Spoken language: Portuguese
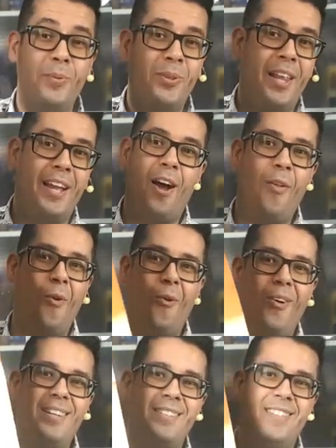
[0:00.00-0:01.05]
Muito legal, não
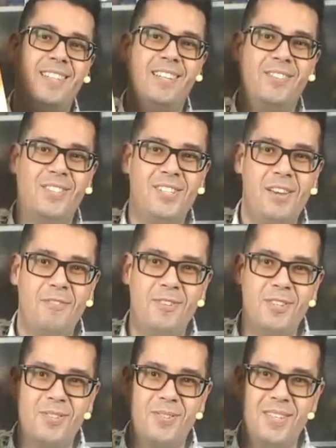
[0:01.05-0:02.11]
conhecia, não tinha
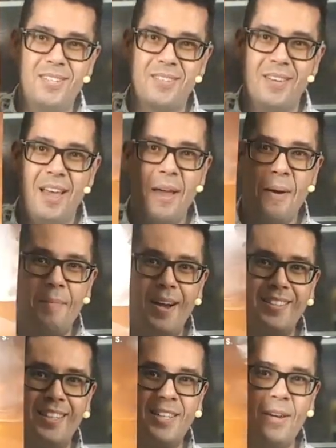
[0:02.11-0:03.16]
visto isso,
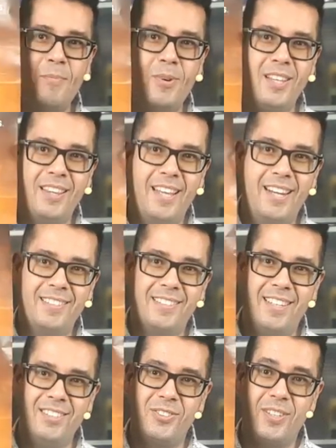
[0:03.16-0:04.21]
mas achei muito
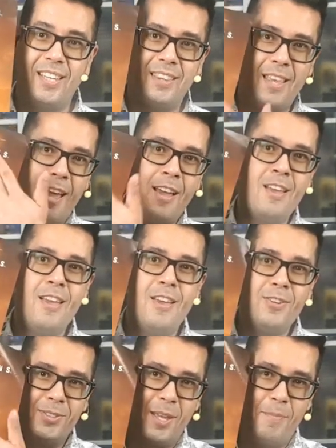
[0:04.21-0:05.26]
interessante isso aqui até
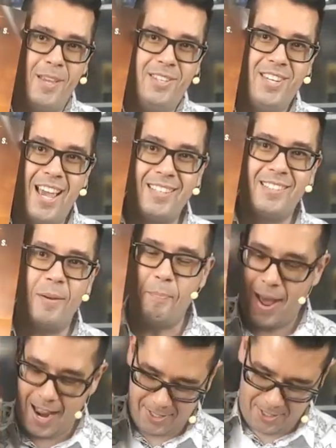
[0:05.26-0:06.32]
justamente essa
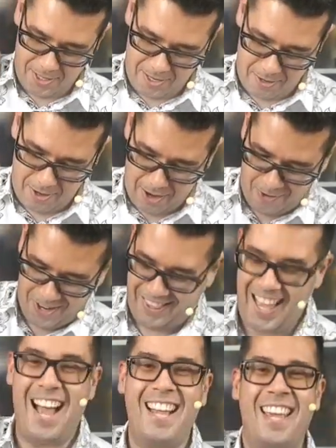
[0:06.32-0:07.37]
parte
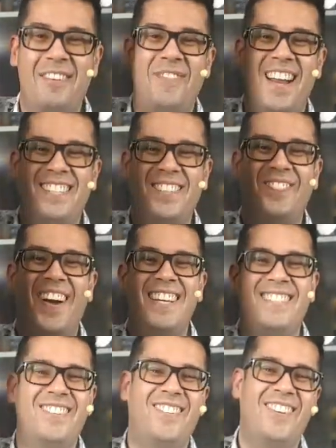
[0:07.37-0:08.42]
recortar aqui a parte de
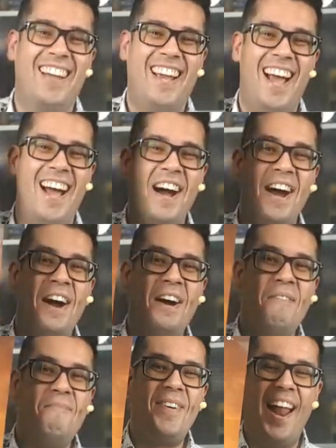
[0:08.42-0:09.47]
baixo e colocar
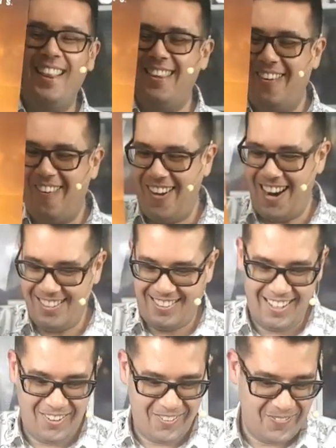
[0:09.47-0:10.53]
para
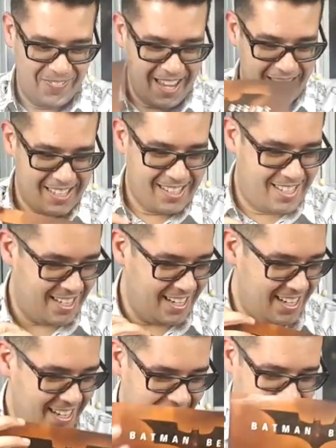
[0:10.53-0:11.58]
decoração
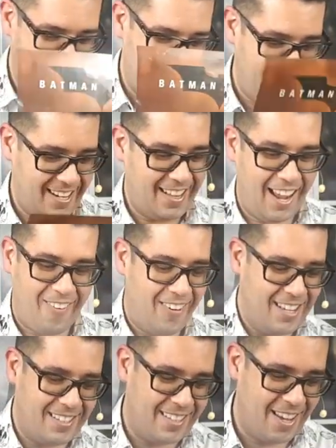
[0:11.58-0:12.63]
de da
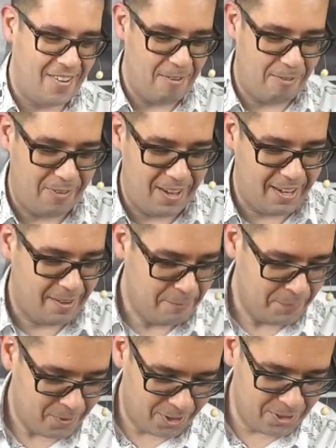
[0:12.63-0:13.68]
coleção, enfim.
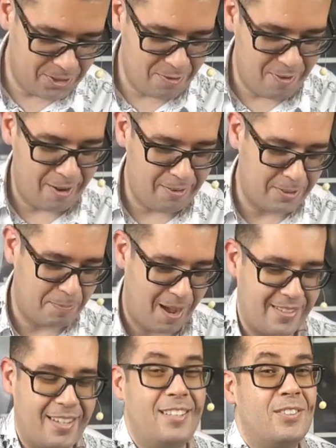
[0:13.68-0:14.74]
Quando eu tiver o
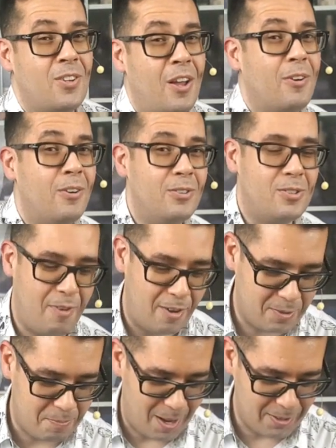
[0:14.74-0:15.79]
espaço, aquela história, quando eu tiver
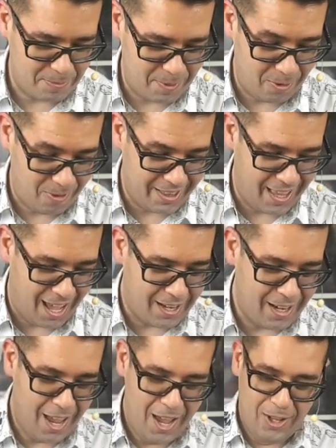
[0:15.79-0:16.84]
o espaço para
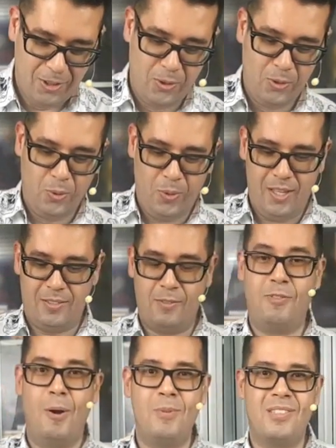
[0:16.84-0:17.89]
guardar tudo
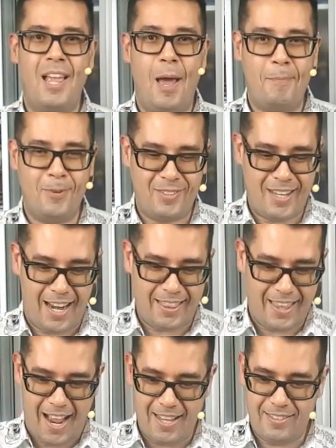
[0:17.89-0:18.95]
isso. Vamos lá para os
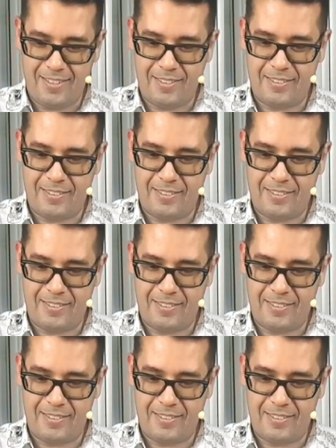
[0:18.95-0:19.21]
cartazes.